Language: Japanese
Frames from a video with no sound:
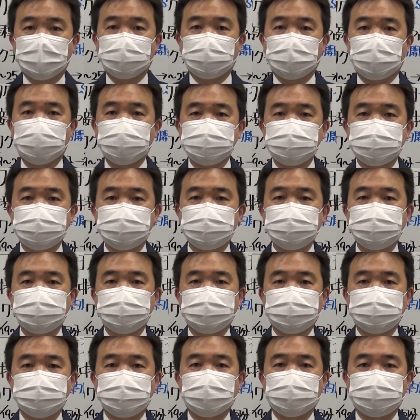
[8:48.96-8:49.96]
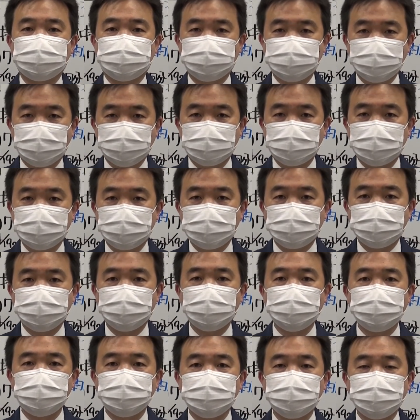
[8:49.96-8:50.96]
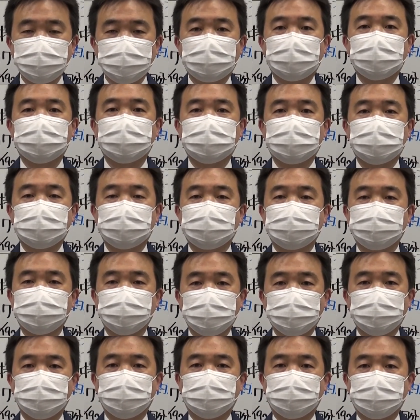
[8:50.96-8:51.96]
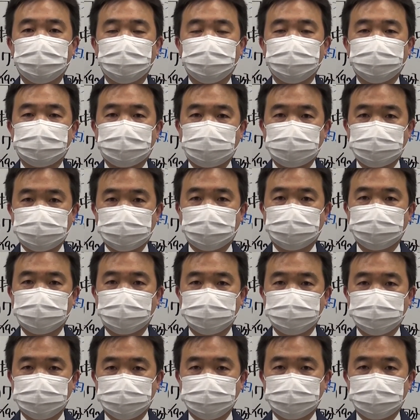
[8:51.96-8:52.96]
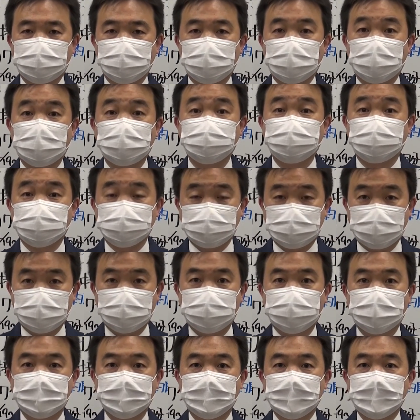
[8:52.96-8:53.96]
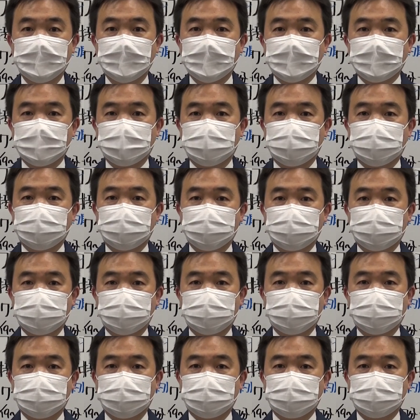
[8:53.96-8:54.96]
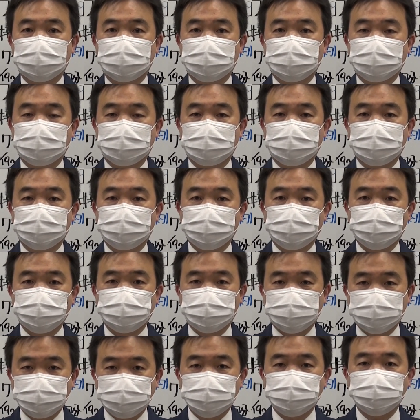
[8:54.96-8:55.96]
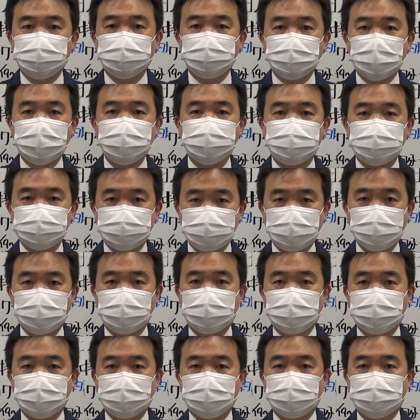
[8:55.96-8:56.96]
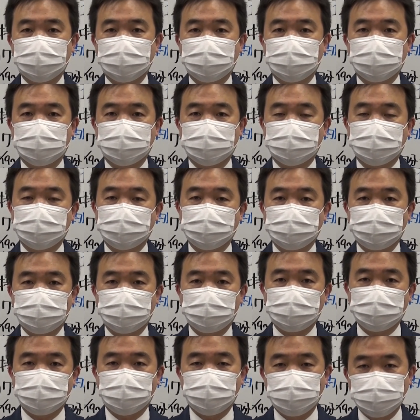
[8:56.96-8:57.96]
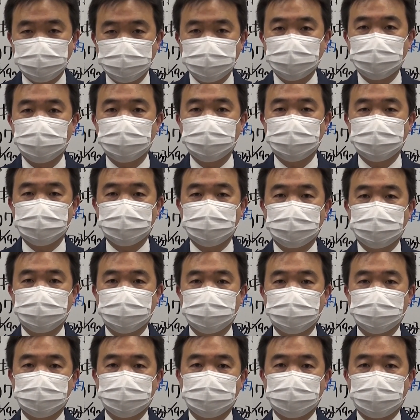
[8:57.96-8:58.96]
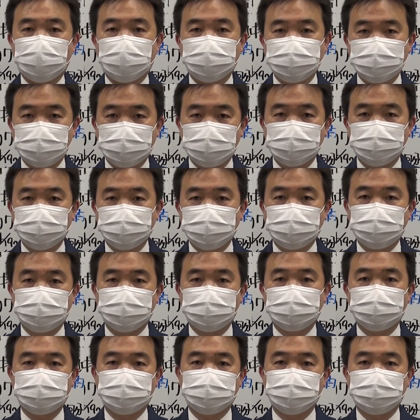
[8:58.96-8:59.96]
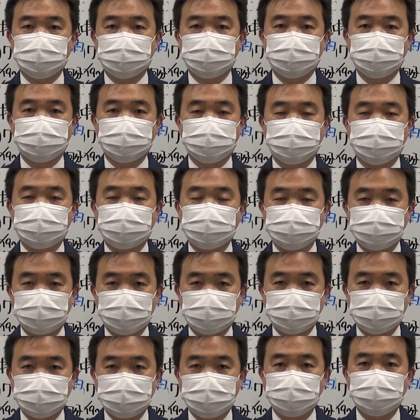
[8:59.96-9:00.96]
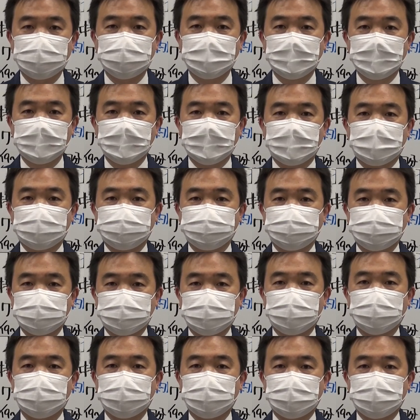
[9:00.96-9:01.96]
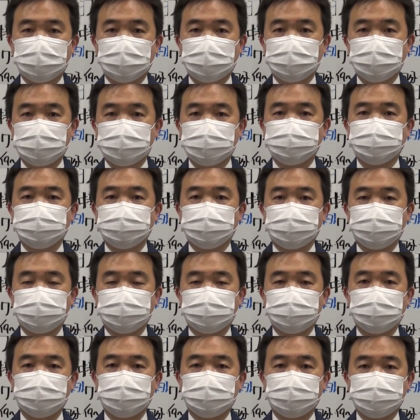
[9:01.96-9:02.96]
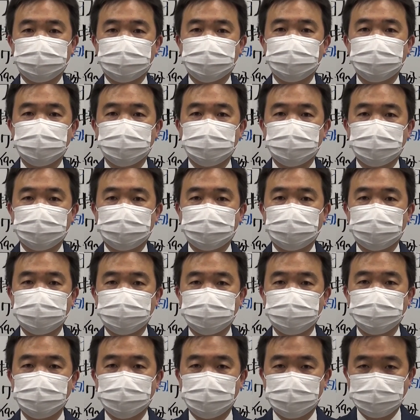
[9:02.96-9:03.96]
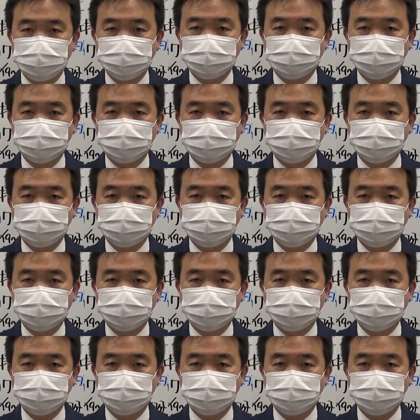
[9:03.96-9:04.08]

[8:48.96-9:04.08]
感染力が強いというのはどうも確かなようでありまして、えー、通常でさええー急に肺炎を患って、そして一部の人を死に至らしめて